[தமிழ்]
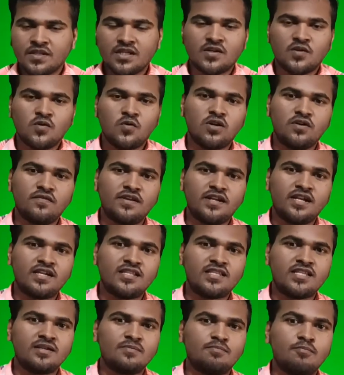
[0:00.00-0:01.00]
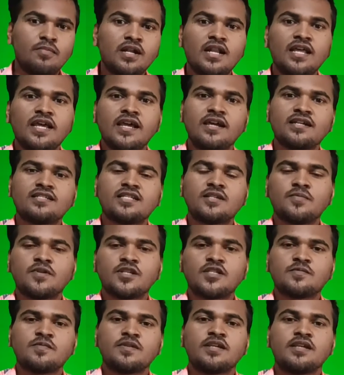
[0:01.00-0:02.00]
கூடவே இருக்க அந்த பெல் ஐக்கன்ஸையும்
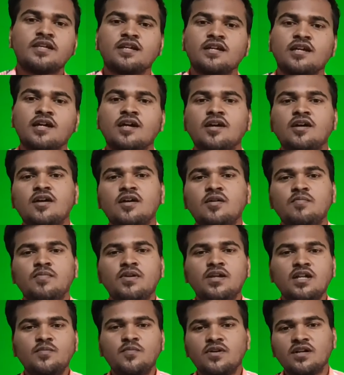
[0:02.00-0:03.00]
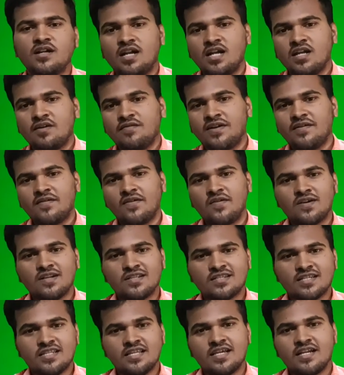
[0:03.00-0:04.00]
ப்ரெஸ் பண்ணிக்கிறங்க மீண்டும் ஒரு நல்ல வீடியோவில் உங்களை
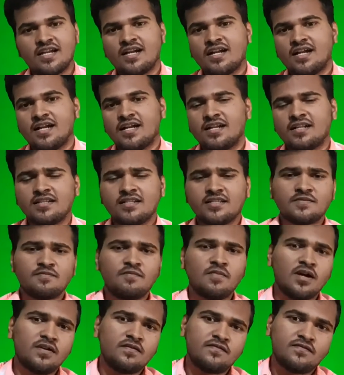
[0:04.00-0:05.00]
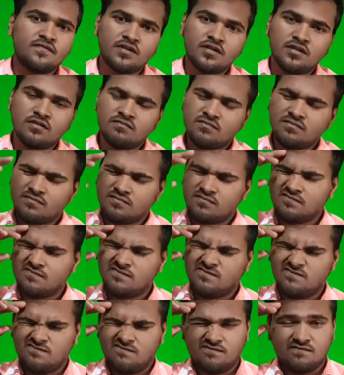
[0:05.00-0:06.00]
சந்திக்கிறேன் நன்ஸ் பாய் ஃப்ரம்
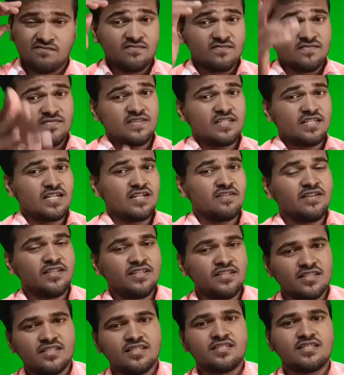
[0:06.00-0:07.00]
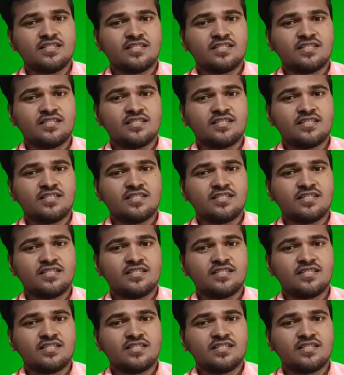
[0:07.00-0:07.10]
ரவீந்த்